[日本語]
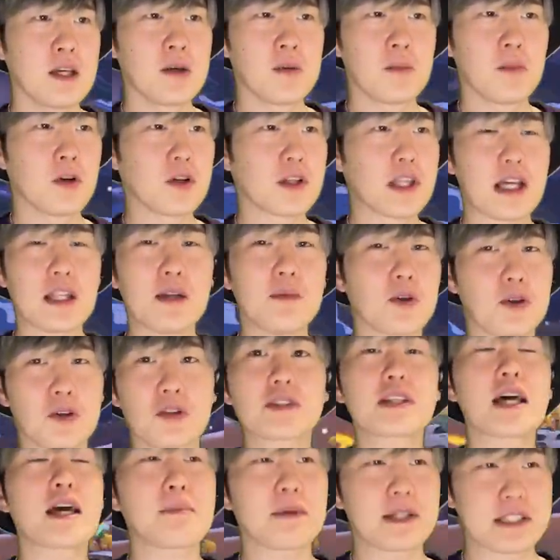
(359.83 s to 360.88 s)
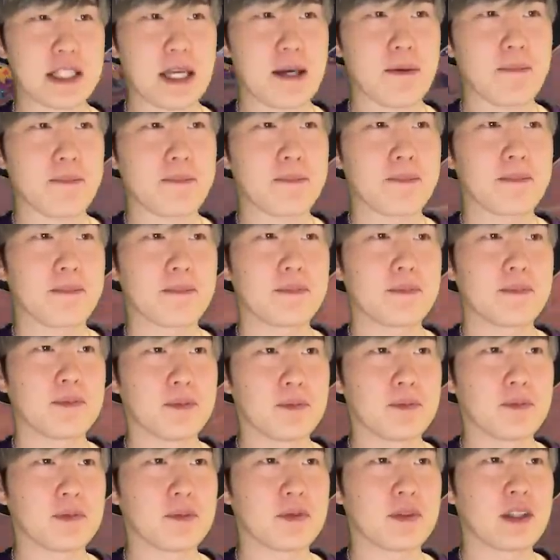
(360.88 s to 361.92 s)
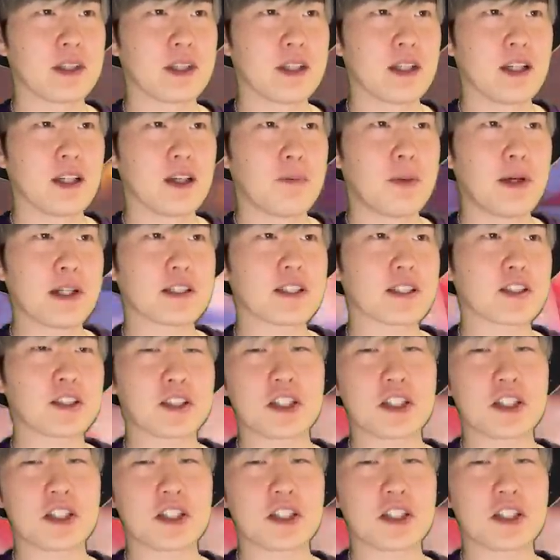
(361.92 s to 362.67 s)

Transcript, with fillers: もう何もございませんやっぱりさ素